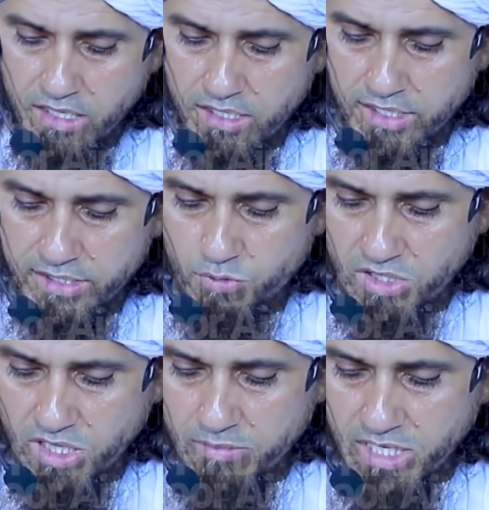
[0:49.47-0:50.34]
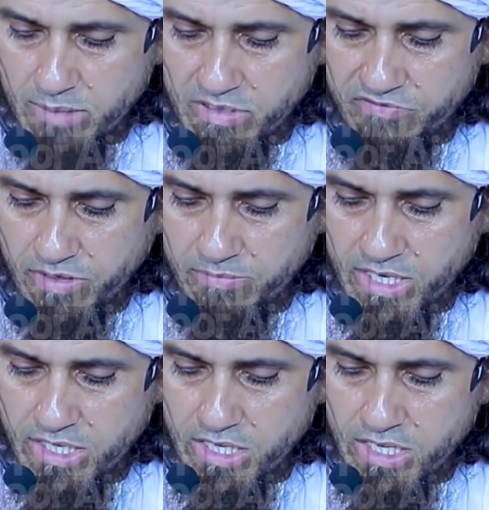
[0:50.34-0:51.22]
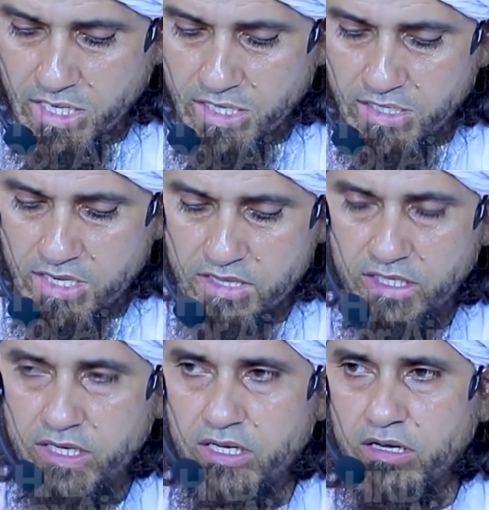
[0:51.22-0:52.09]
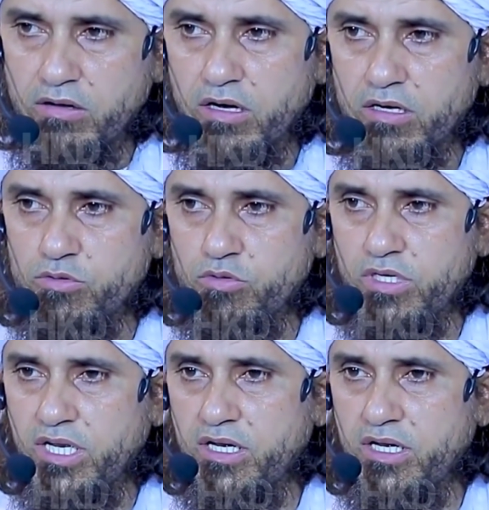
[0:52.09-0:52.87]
अल्लाह ने उनके बारे में फ़रमाया अल्लदीन कालू